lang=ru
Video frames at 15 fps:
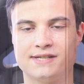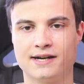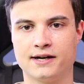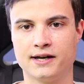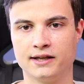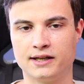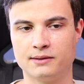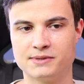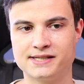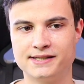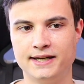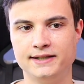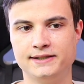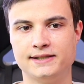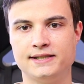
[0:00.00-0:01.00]
закрытом
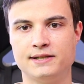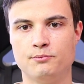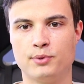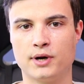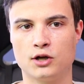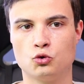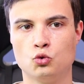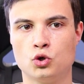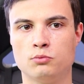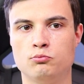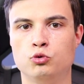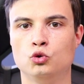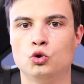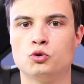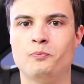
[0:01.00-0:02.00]
стенде температуры
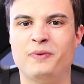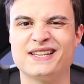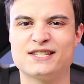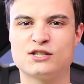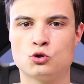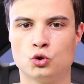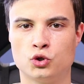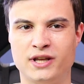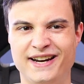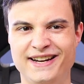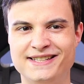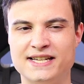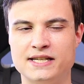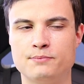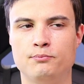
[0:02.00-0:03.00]
будут под
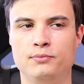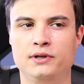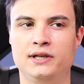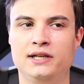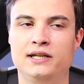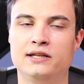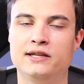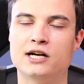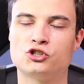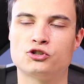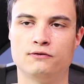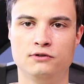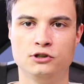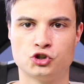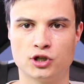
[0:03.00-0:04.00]
130 или
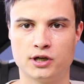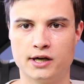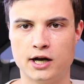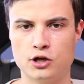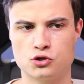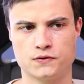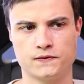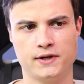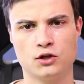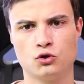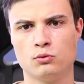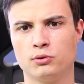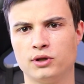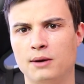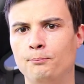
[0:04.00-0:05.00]
даже выше градусов. Я
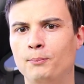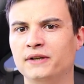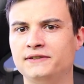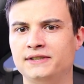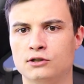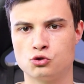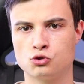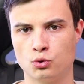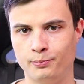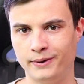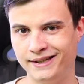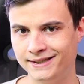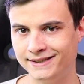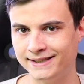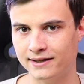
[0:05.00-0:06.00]
думаю, там под
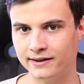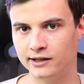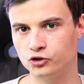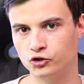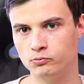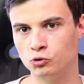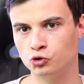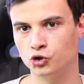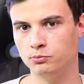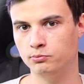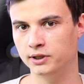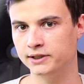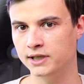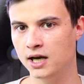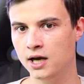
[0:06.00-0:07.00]
150 даже может
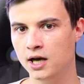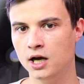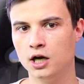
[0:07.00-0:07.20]
быть.